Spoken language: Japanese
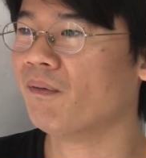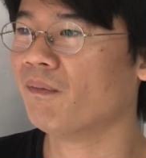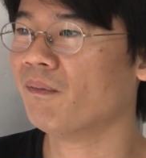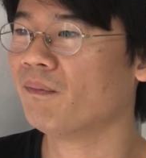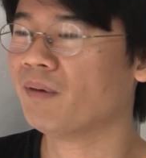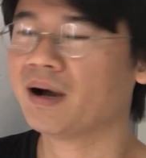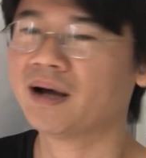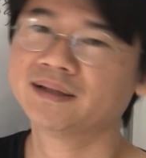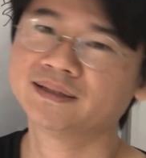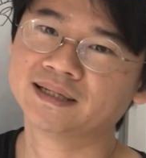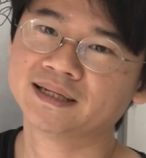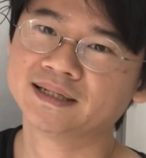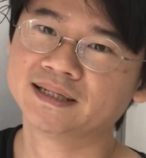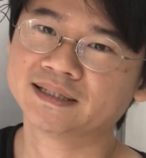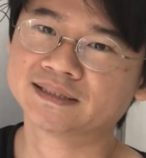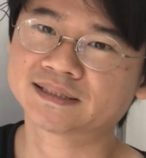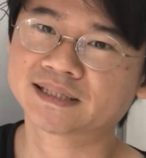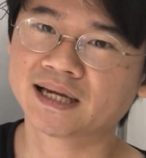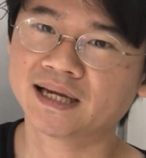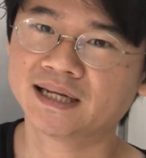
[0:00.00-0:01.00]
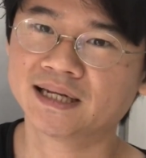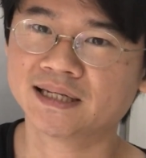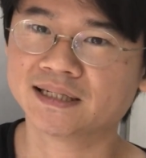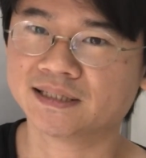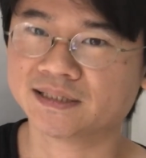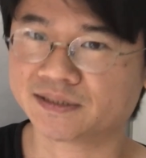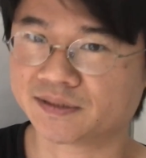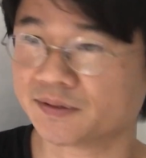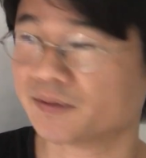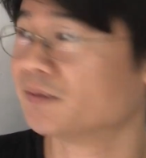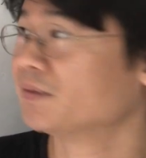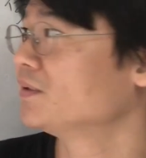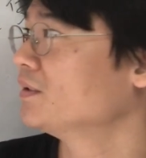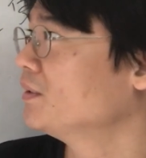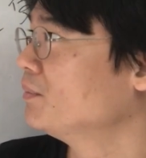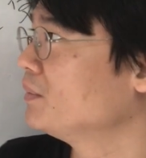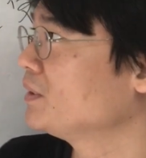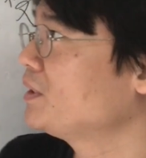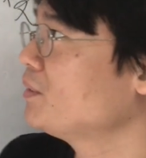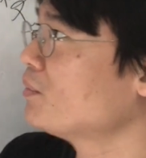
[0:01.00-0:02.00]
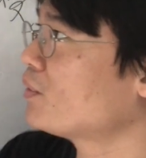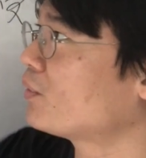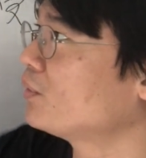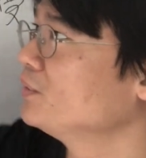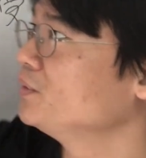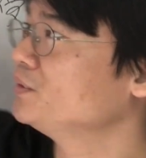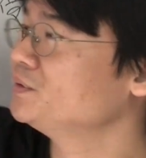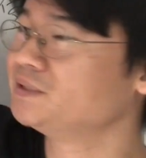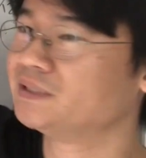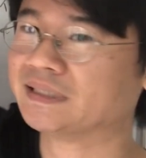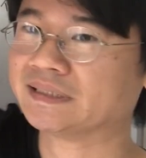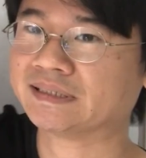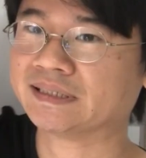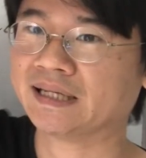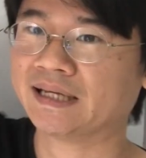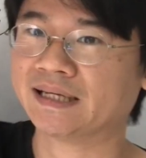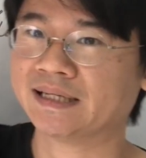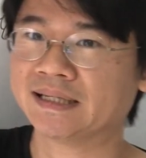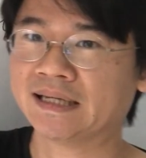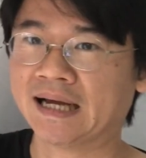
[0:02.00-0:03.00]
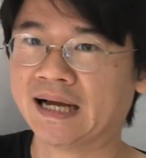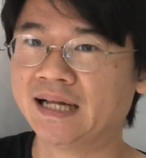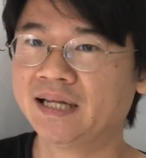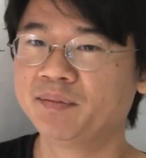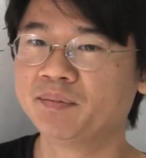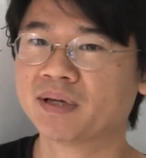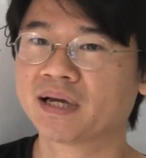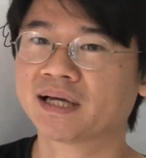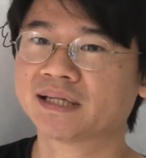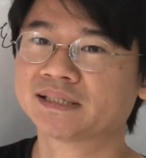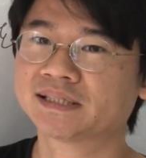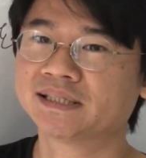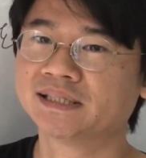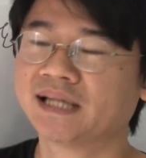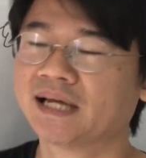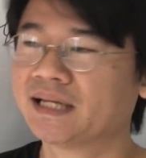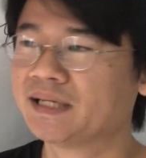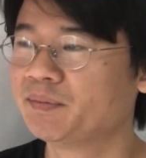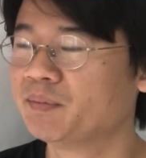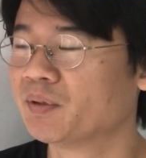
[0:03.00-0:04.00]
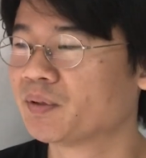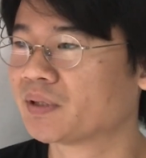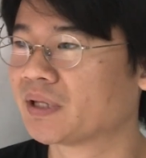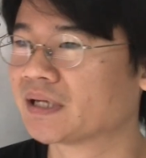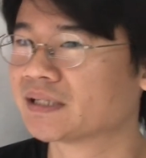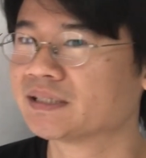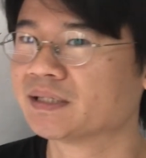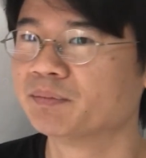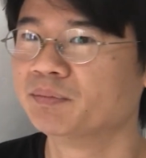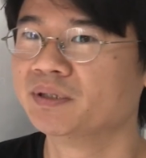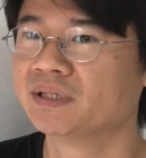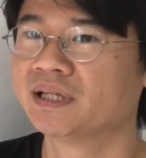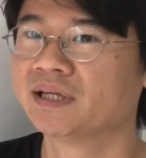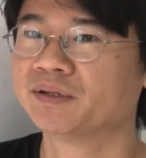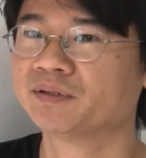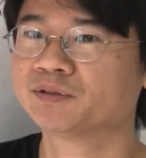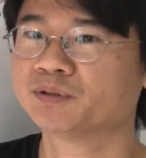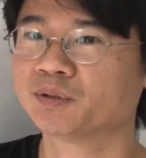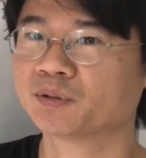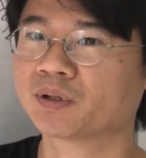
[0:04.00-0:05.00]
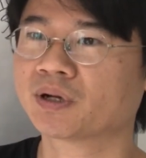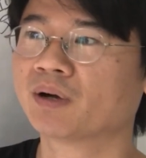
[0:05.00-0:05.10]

わかんないんで使えないんですよ。でもこのようにですね、アニメが好きでアニメをたくさん見ている人と